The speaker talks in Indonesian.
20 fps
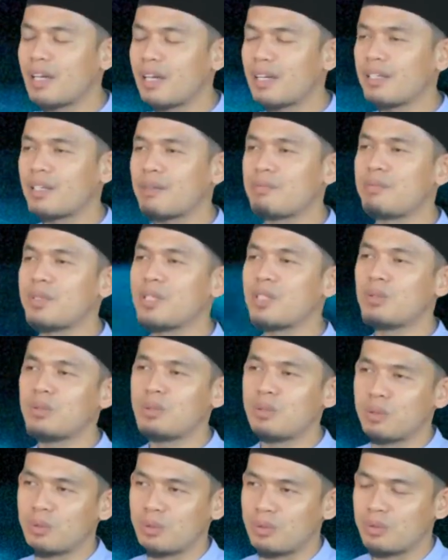jika kita
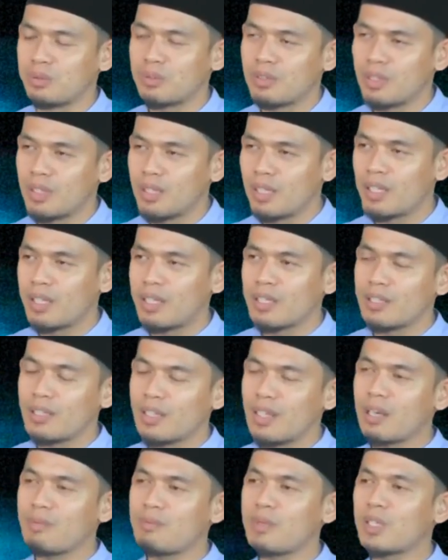berguru.
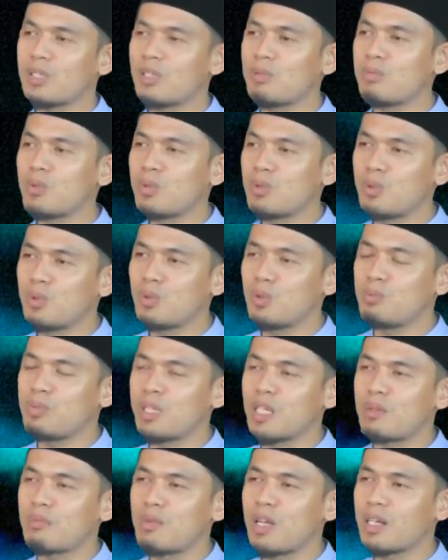Jika bertemu guru
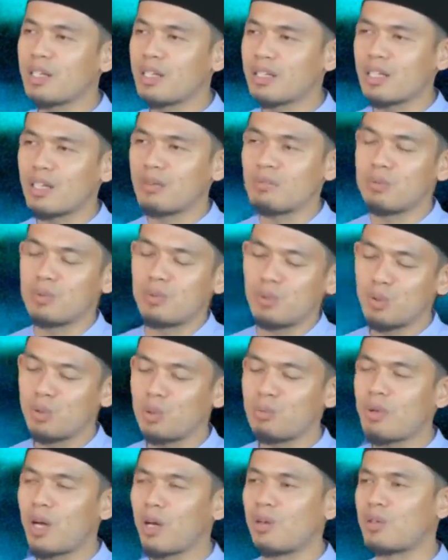minimal kita
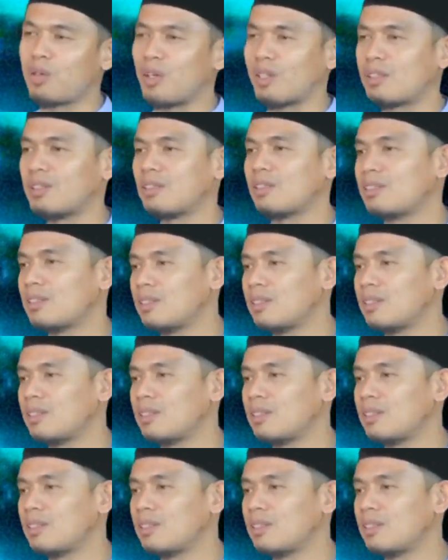tutup aurat.